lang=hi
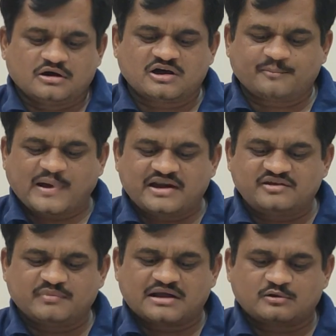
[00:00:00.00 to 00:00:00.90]
अगर
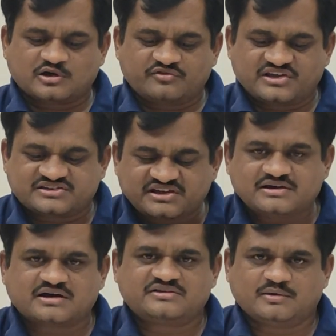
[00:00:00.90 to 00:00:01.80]
पानी मान लो कि वैसे
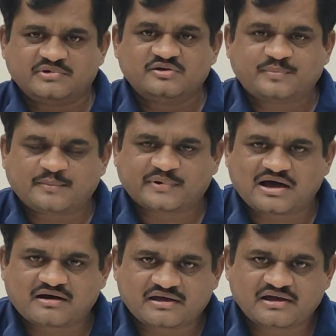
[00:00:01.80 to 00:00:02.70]
ही अगर ज़मीन पर
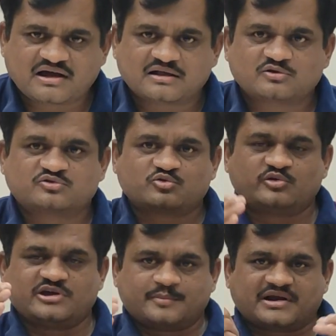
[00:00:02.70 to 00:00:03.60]
पड़ा रहेगा तो
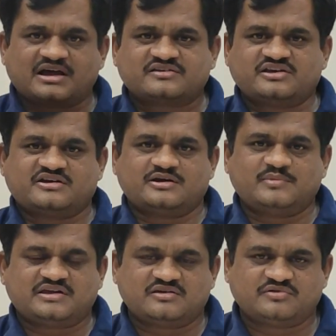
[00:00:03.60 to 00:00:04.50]
सूर्य प्रकाश की
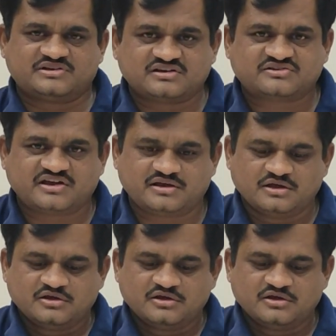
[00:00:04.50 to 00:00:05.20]
गर्मी की वजह से